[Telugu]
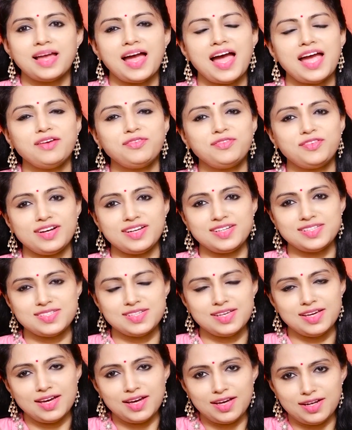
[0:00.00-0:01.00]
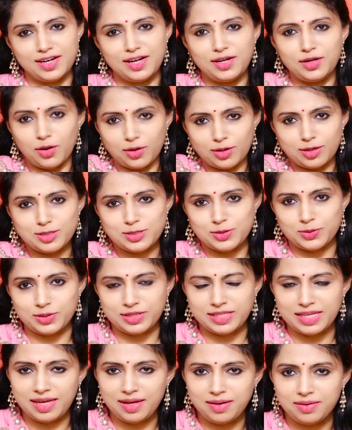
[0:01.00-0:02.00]
హాయ్ ఫ్రెండ్స్ నేను డాక్టర్
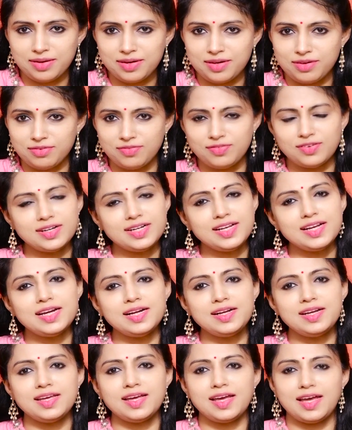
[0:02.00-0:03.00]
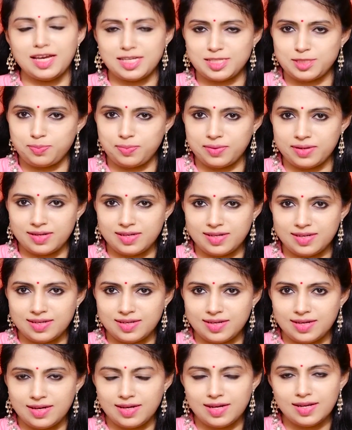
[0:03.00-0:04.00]
జ్యోతి ఫర్టిలిటీ ఎక్స్పర్ట్
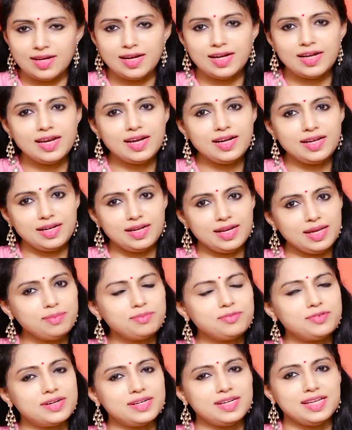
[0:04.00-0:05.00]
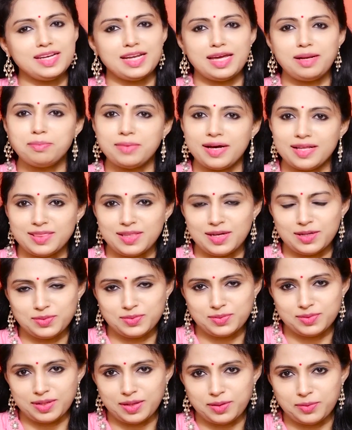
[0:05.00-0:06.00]
లీడింగ్ టీమ్ ఫార్టీ నైన్
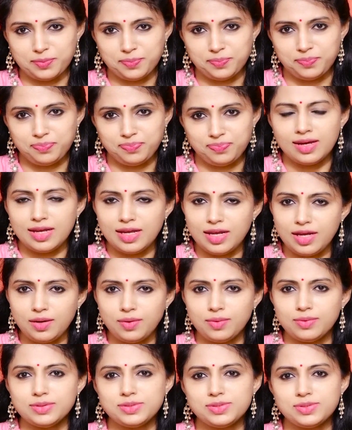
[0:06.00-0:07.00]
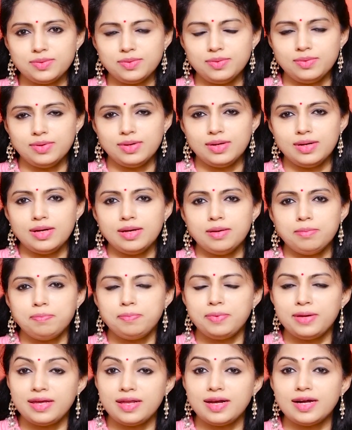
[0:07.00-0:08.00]
మాట్లాడుతున్నాను ఈరోజు
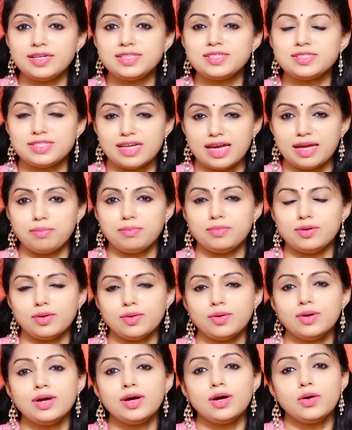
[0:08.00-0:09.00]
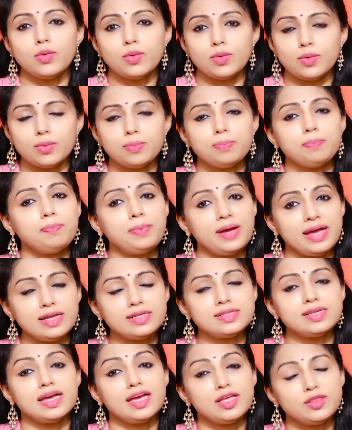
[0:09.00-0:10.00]
పీరియడ్స్ టైంలో
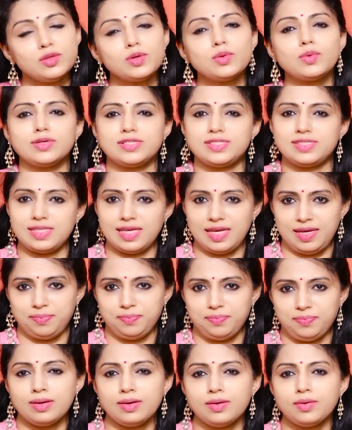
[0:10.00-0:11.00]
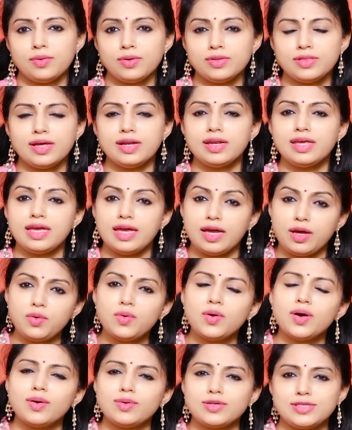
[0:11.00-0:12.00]
పెయిన్ ఎందుకు వస్తాయి కొందరికి
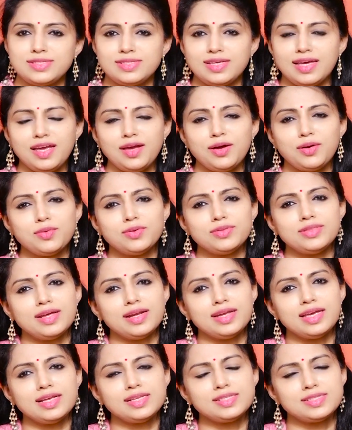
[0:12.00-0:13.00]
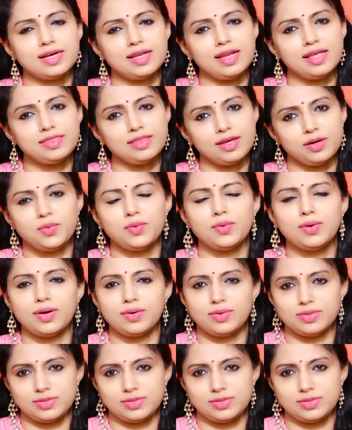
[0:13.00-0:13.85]
ఎక్కువగా వస్తాయి కొందరికి చాలా తక్కువగా